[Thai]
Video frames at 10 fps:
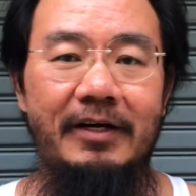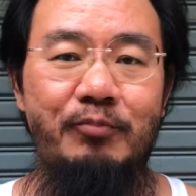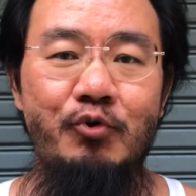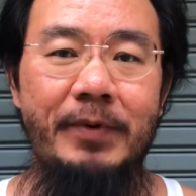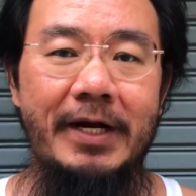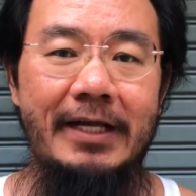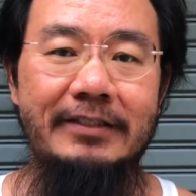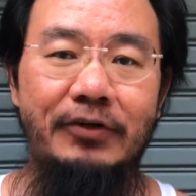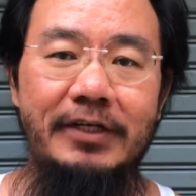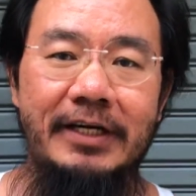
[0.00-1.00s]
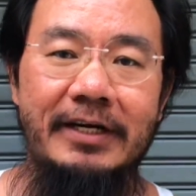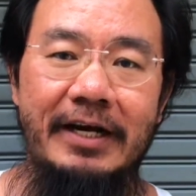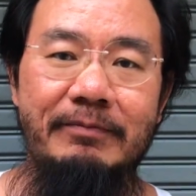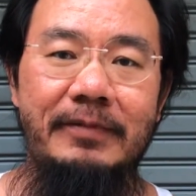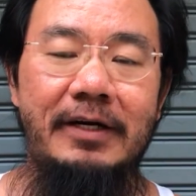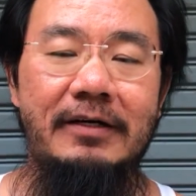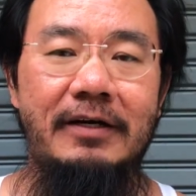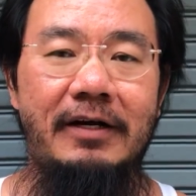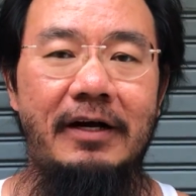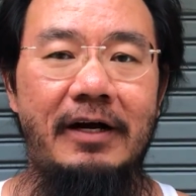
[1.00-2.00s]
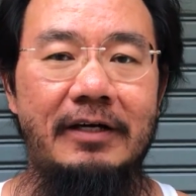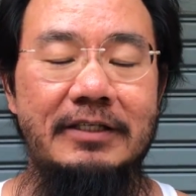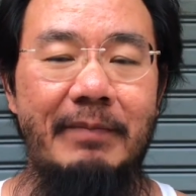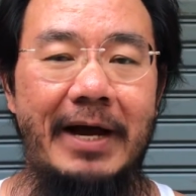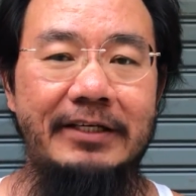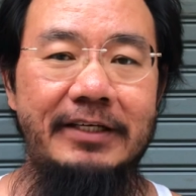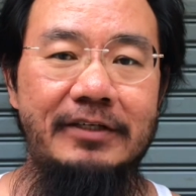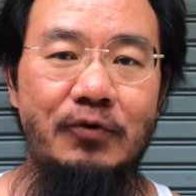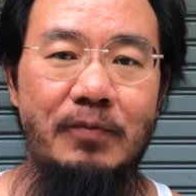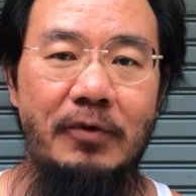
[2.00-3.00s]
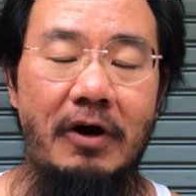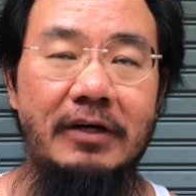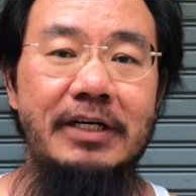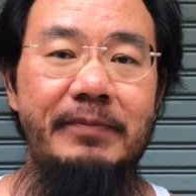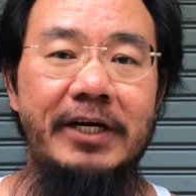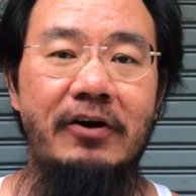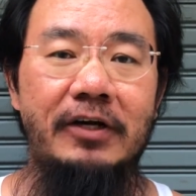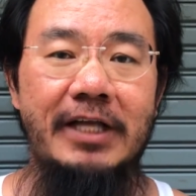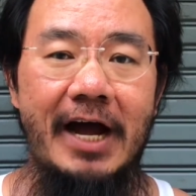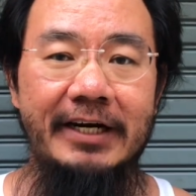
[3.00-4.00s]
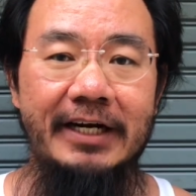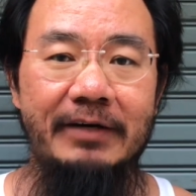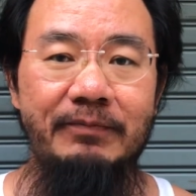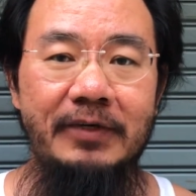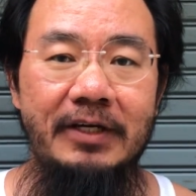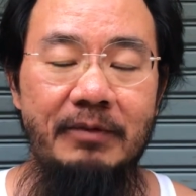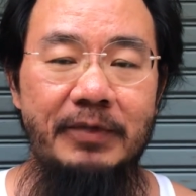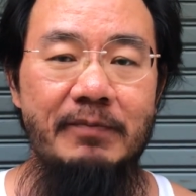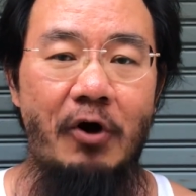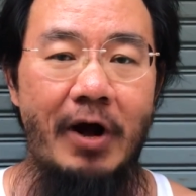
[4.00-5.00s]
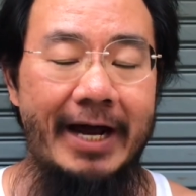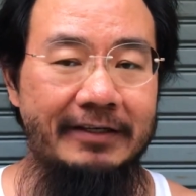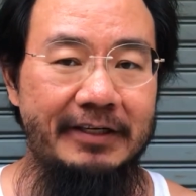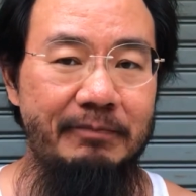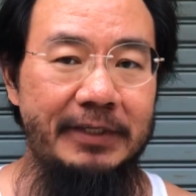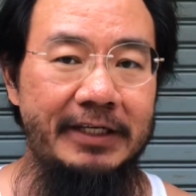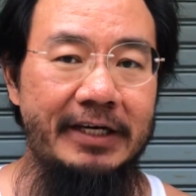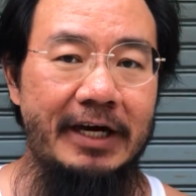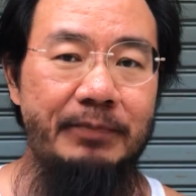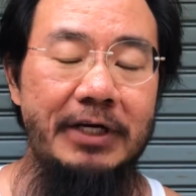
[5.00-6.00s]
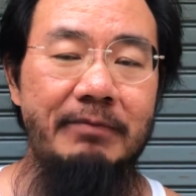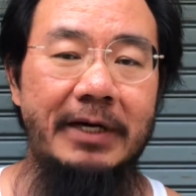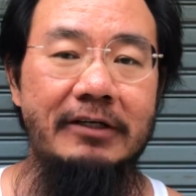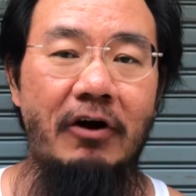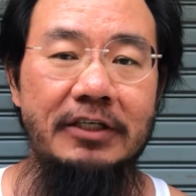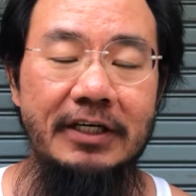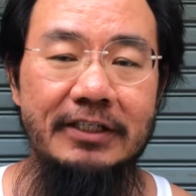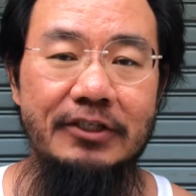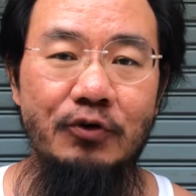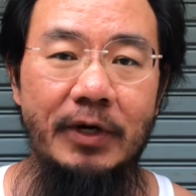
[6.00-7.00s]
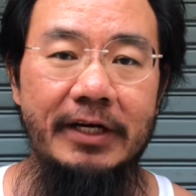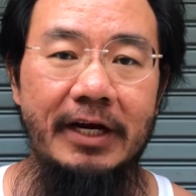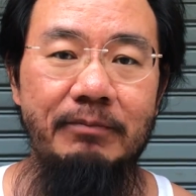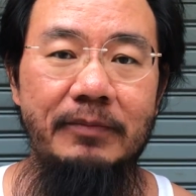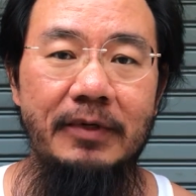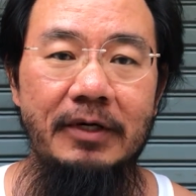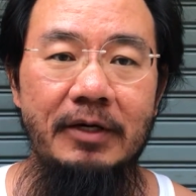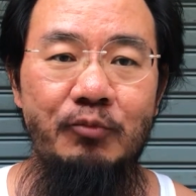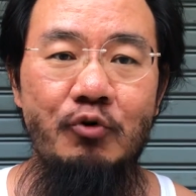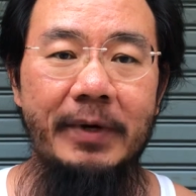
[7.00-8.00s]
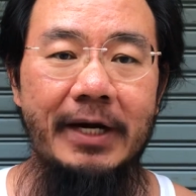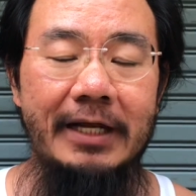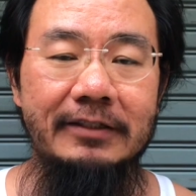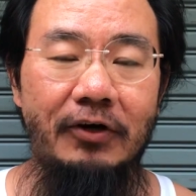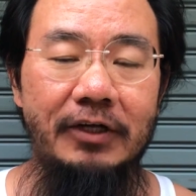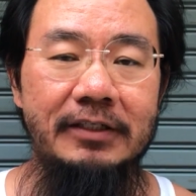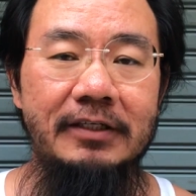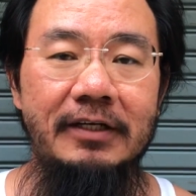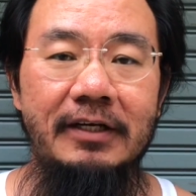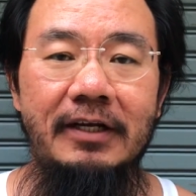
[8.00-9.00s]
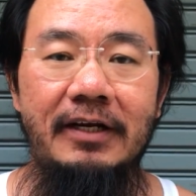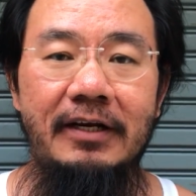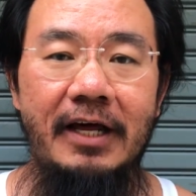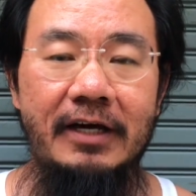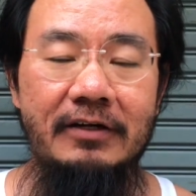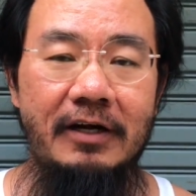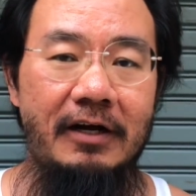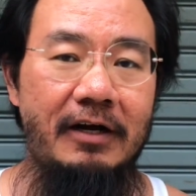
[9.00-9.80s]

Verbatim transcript: ผู้ประกันตนนะครับ แล้วก็สมาชิกกลุ่มขอคืนไม่ได้ขอทานนะครับที่หมออัดคลิปนี้นะครับเพื่อมาขอเชิญชวนนะครับ ผู้ประกันตน และก็